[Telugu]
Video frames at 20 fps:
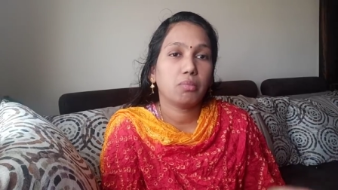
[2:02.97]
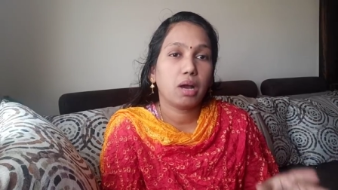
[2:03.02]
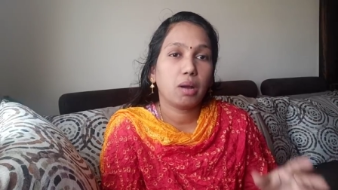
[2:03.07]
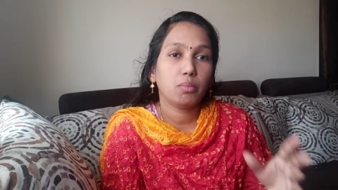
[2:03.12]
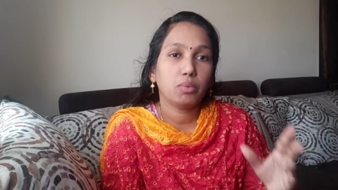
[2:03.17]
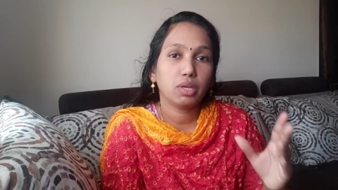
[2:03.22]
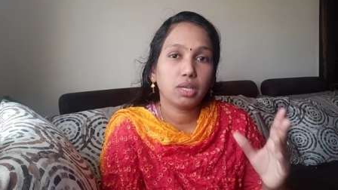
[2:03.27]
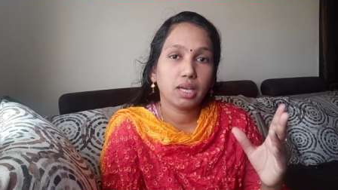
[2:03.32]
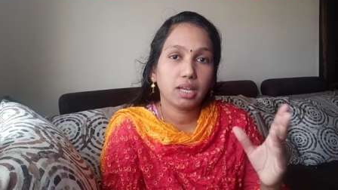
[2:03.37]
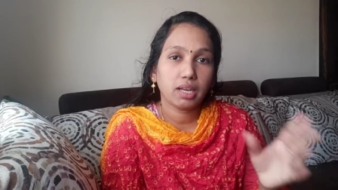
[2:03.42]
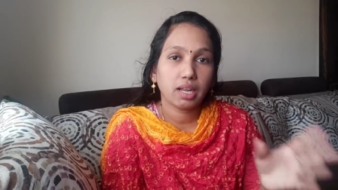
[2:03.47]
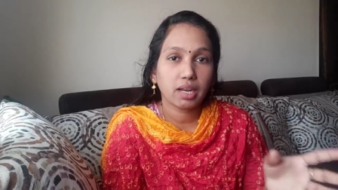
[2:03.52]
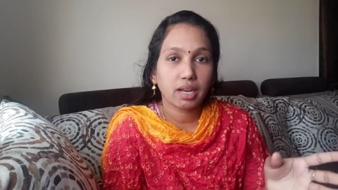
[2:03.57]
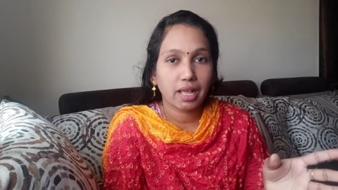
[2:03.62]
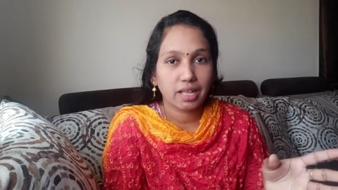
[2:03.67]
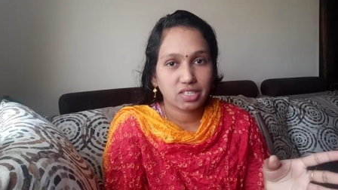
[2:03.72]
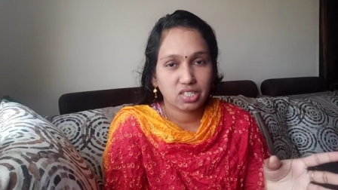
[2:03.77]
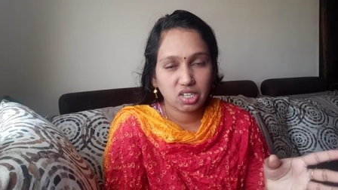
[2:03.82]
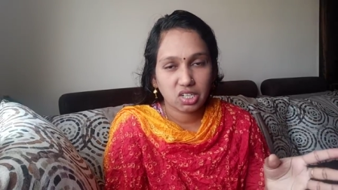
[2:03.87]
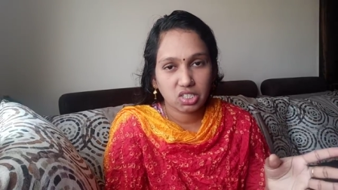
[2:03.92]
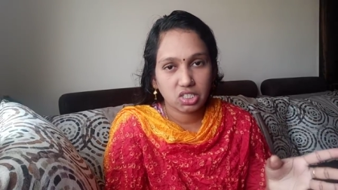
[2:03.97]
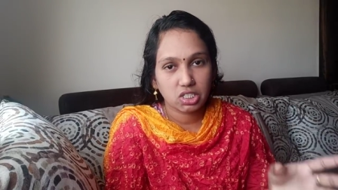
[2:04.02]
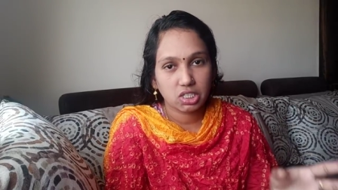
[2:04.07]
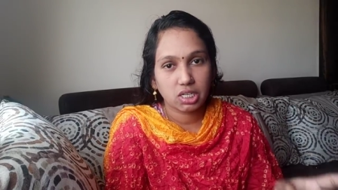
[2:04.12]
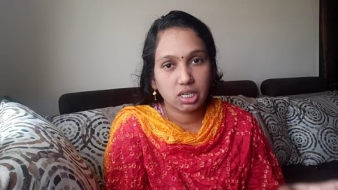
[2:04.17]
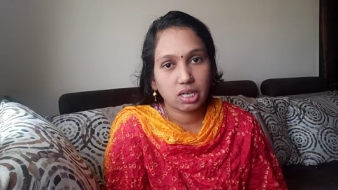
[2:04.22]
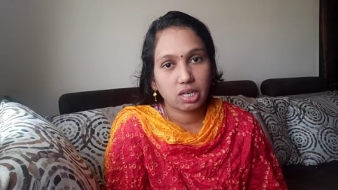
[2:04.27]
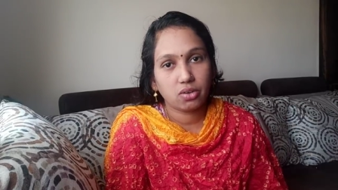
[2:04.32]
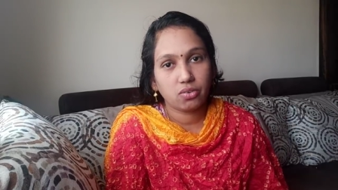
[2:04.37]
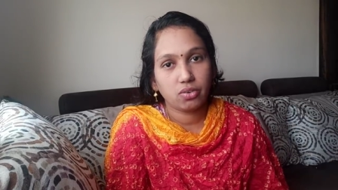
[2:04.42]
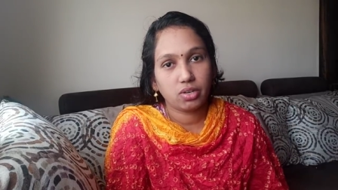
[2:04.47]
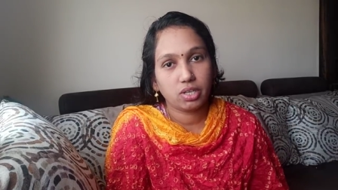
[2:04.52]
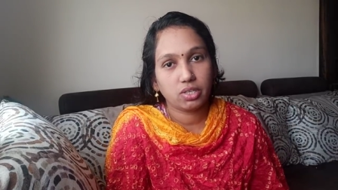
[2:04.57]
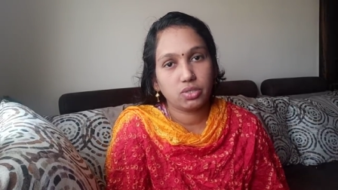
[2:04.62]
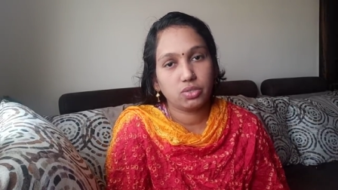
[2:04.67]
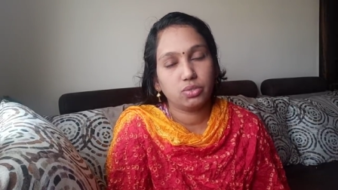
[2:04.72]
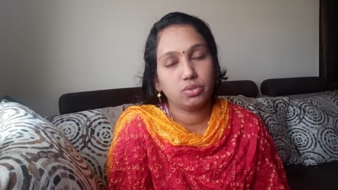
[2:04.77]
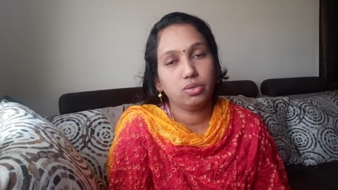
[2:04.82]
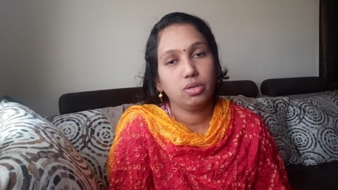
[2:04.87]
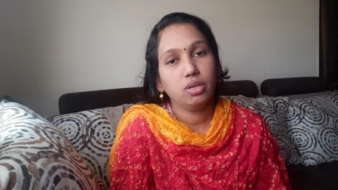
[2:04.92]
మామూలుగానే న్యాచురల్గా చిన్నగా
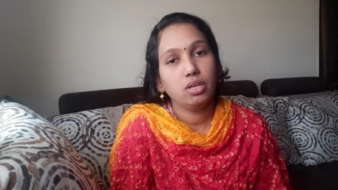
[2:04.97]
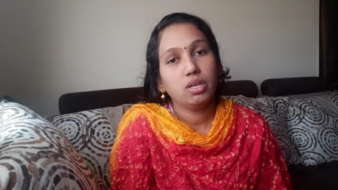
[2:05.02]
ఉండొచ్చు